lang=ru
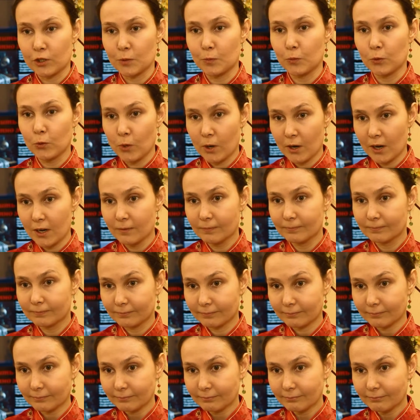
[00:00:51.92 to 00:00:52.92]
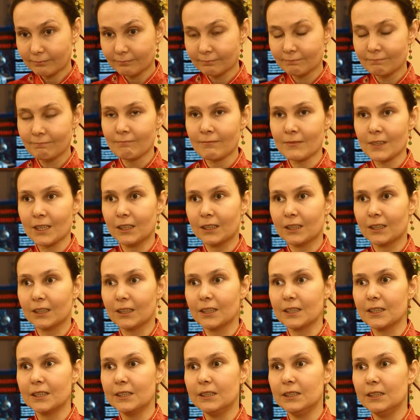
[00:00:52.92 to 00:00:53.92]
сбора. А,
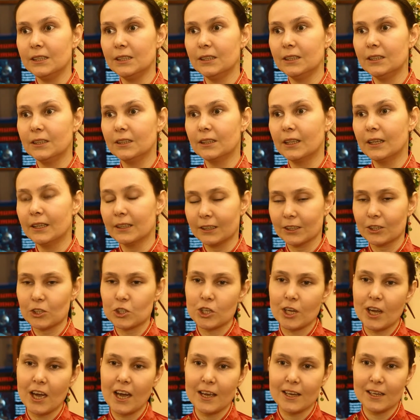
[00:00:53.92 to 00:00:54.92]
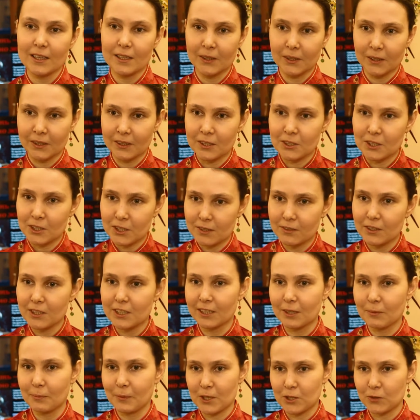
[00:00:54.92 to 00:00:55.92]
и этот чай а,
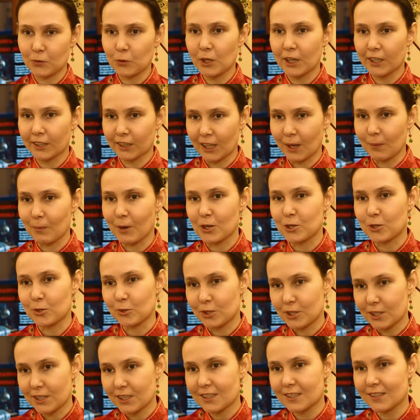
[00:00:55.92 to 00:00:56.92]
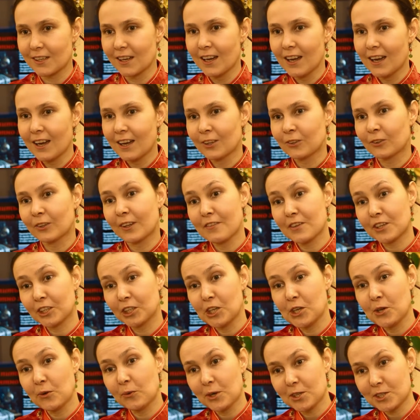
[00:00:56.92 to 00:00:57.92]
действительно позволит нам ощутить, ну, наверное,
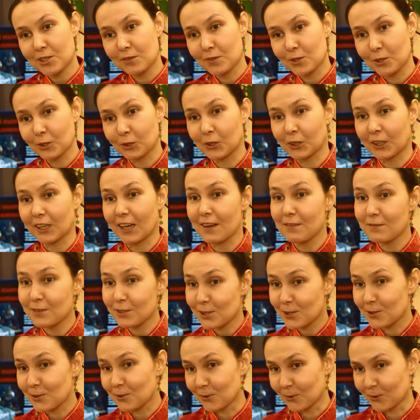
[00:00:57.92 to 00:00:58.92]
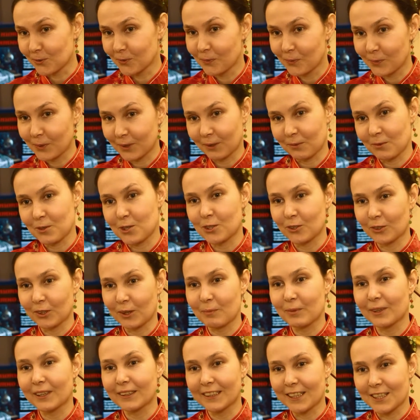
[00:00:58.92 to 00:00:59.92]
не осень все-таки, а весну, потому что он
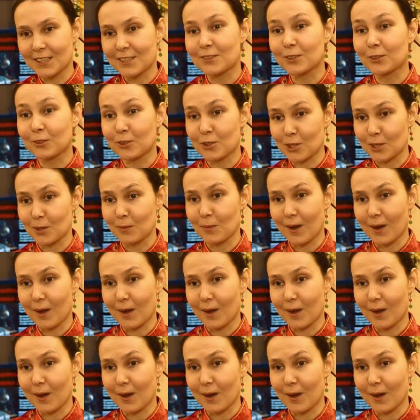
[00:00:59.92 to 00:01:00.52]
обладает цветочным